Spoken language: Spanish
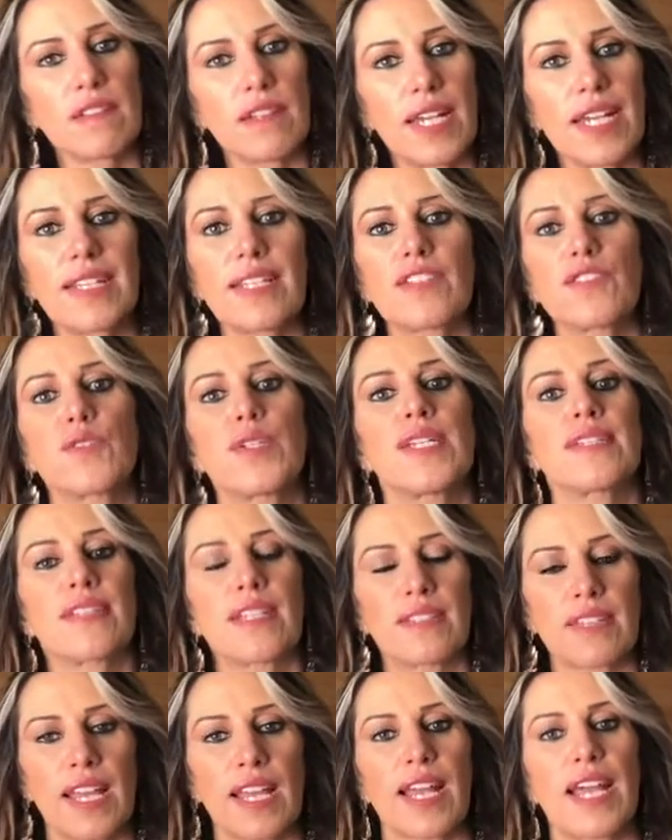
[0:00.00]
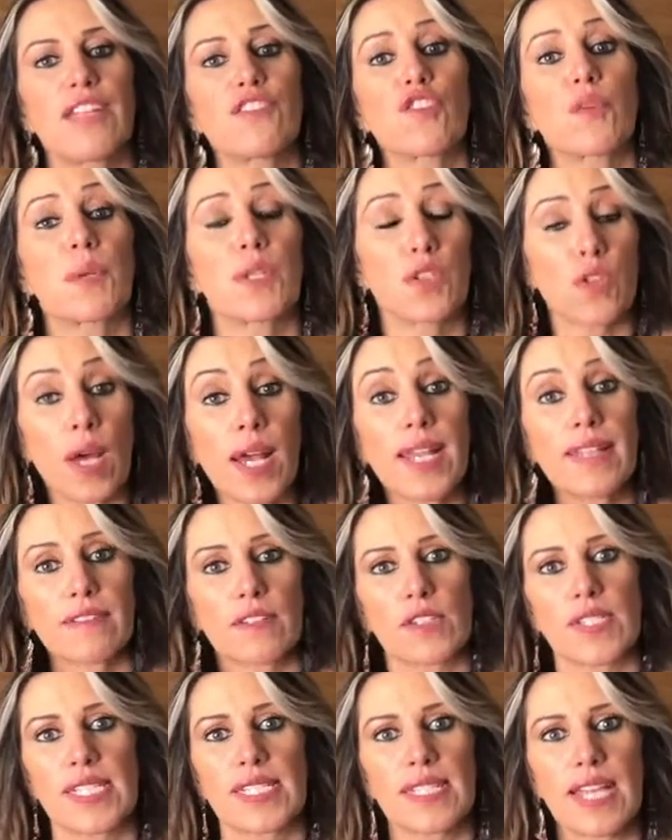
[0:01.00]
todas las dudas que tengan sobre todas las
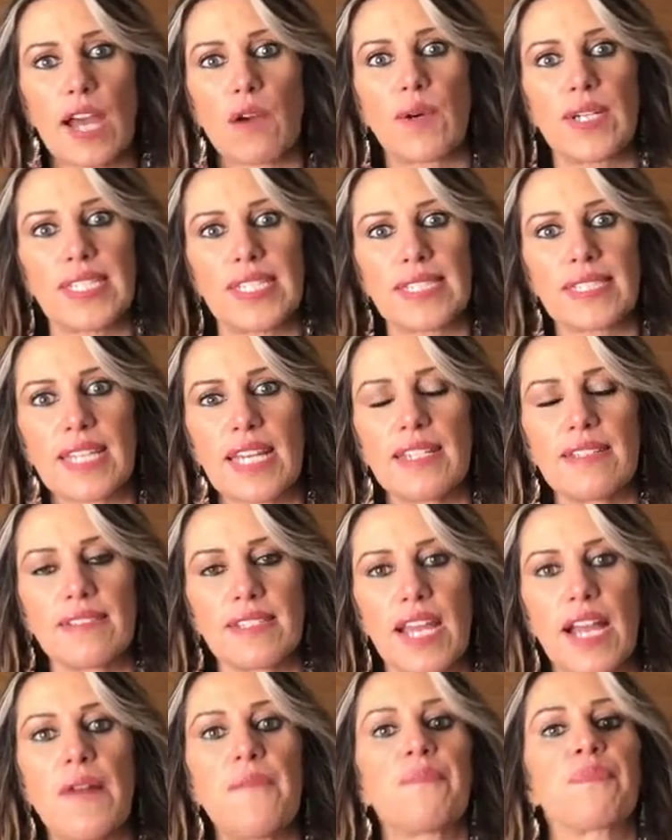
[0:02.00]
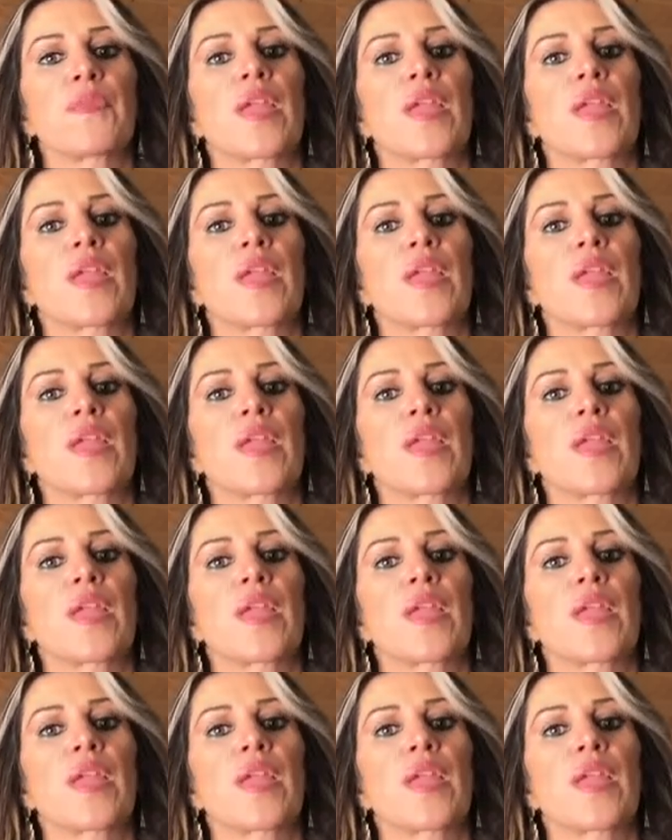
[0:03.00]
cosas que hago a distancia.